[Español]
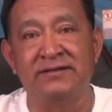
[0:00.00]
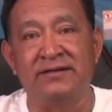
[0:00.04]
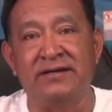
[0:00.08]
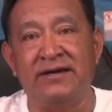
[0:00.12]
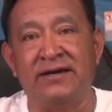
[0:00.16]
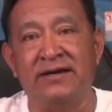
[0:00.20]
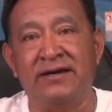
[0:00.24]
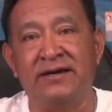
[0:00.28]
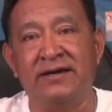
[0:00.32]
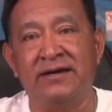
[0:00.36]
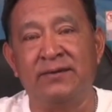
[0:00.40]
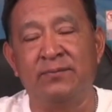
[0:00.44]

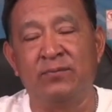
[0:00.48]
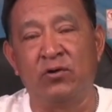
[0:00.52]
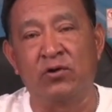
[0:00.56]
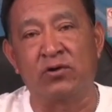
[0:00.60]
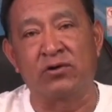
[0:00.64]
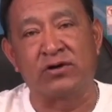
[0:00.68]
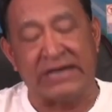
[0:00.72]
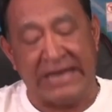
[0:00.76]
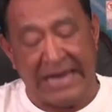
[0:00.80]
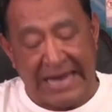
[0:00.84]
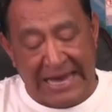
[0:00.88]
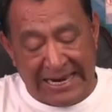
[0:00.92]
eh,
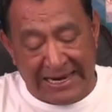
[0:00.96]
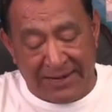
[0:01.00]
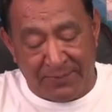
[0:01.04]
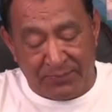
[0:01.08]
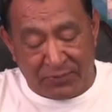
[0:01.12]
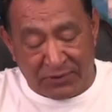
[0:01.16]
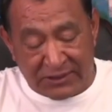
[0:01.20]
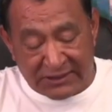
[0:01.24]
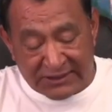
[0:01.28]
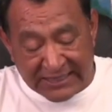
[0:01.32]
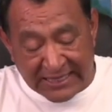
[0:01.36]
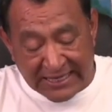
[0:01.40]

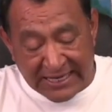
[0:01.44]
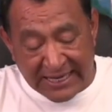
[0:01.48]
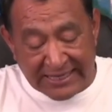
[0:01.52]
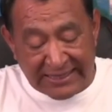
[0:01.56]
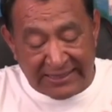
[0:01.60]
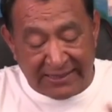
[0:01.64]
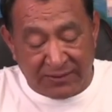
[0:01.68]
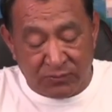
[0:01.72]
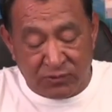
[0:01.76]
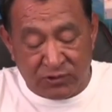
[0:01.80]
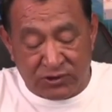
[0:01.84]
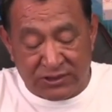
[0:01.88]
Monreal pues ahí
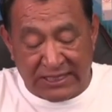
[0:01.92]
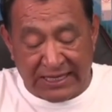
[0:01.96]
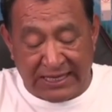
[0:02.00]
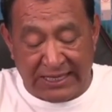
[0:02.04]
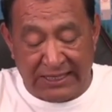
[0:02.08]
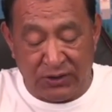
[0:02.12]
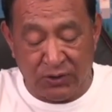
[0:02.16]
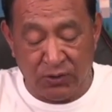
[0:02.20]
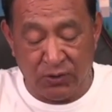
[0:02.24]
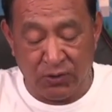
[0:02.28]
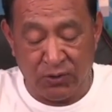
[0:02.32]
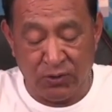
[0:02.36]
anda
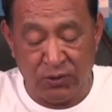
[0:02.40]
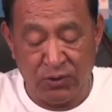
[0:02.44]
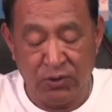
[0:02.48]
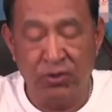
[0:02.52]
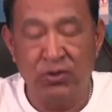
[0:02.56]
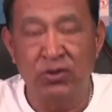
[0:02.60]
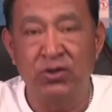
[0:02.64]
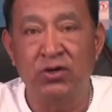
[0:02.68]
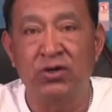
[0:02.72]
buscando